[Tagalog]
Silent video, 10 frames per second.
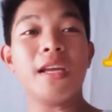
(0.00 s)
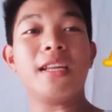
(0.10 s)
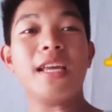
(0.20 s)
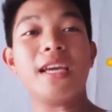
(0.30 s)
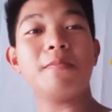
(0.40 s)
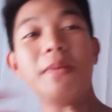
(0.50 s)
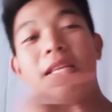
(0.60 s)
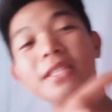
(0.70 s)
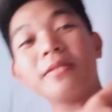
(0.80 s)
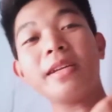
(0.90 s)
Then,
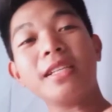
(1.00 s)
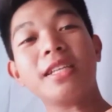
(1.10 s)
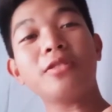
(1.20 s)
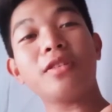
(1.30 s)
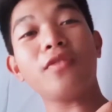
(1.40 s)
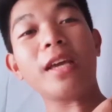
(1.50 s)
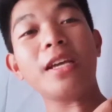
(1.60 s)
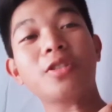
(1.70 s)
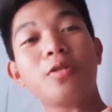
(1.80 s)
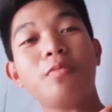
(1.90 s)
please ring the
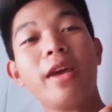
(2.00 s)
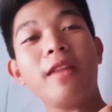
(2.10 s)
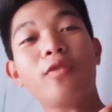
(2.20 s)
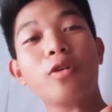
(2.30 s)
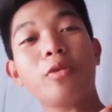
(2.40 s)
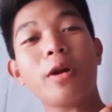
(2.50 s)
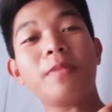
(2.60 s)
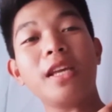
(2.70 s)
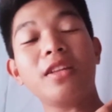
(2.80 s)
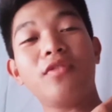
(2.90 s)
notification bell for more
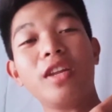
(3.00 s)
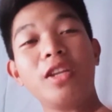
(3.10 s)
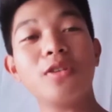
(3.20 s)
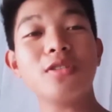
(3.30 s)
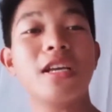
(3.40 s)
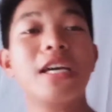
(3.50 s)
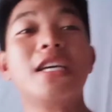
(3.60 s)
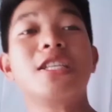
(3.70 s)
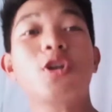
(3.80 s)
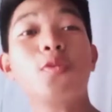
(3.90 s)
updated videos.
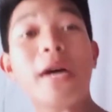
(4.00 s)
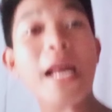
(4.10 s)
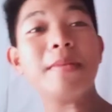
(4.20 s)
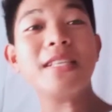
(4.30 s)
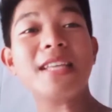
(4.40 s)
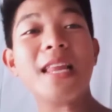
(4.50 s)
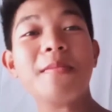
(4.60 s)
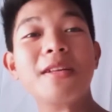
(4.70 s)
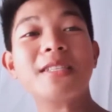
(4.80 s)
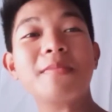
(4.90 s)
So, maraming
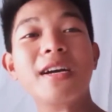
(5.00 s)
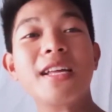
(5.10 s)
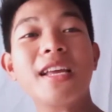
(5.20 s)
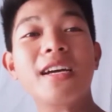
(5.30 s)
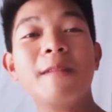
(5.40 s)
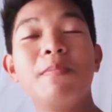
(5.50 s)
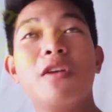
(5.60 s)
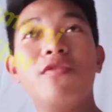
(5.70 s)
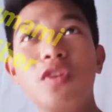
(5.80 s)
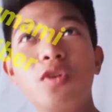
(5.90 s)
salamat sa mga
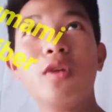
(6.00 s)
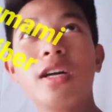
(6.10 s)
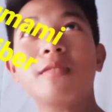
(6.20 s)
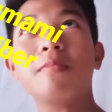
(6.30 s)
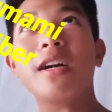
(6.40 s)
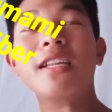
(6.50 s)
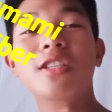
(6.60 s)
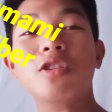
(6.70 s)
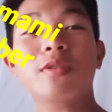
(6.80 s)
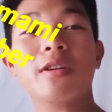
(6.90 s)
nag-view at mga
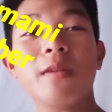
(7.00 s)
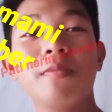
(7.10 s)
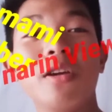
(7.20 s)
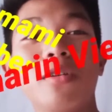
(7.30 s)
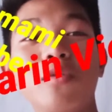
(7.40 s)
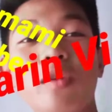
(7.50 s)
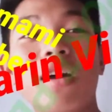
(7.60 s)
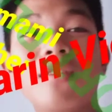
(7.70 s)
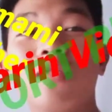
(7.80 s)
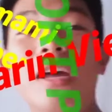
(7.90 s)
nag-subscribe ngayon. We
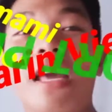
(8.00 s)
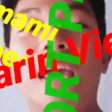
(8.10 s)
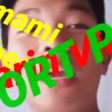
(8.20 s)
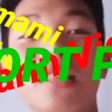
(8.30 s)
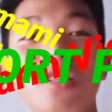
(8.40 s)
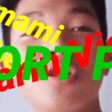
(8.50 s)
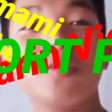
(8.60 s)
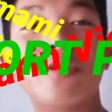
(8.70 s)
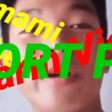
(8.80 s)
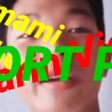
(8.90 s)
have 18
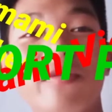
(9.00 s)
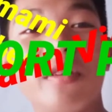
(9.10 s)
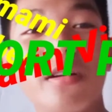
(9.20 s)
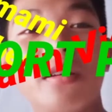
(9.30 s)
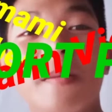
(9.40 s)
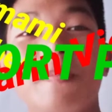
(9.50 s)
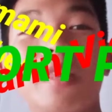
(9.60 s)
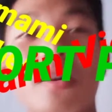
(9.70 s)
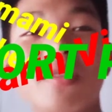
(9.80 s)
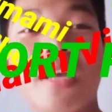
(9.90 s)
subscriber
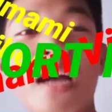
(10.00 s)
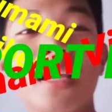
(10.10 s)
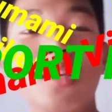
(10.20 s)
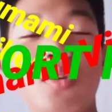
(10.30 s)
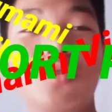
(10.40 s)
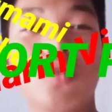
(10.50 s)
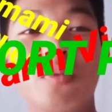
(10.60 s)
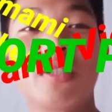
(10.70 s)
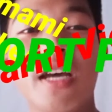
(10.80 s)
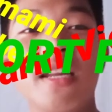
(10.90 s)
now sa aking YouTube
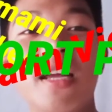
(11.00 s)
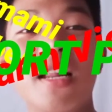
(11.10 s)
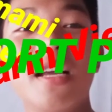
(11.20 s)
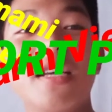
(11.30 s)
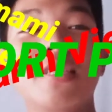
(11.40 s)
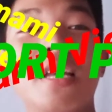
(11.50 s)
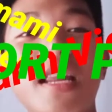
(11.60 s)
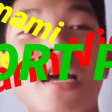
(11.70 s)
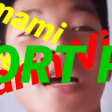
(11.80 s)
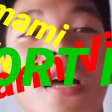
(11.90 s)
channel.
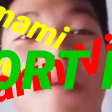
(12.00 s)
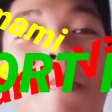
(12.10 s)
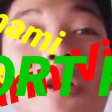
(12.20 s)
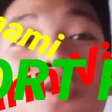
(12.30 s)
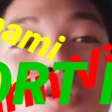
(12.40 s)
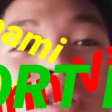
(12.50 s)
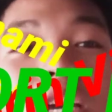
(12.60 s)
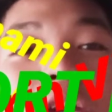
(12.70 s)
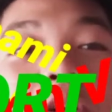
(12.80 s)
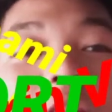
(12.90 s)
Sana manood
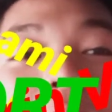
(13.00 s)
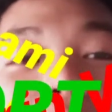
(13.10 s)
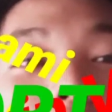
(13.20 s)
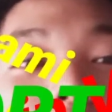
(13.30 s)
kayo at tapusin